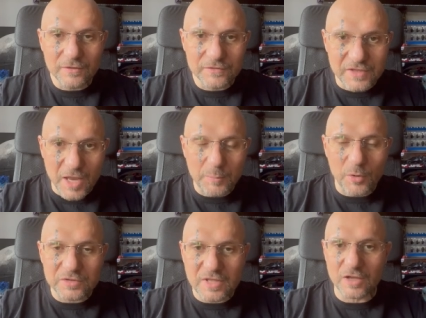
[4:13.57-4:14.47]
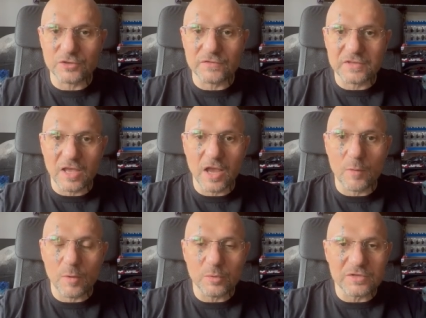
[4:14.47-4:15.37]
W tej postaci
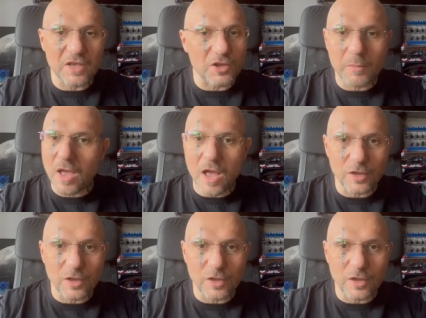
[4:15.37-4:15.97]
wstęga Mobiusa nie ma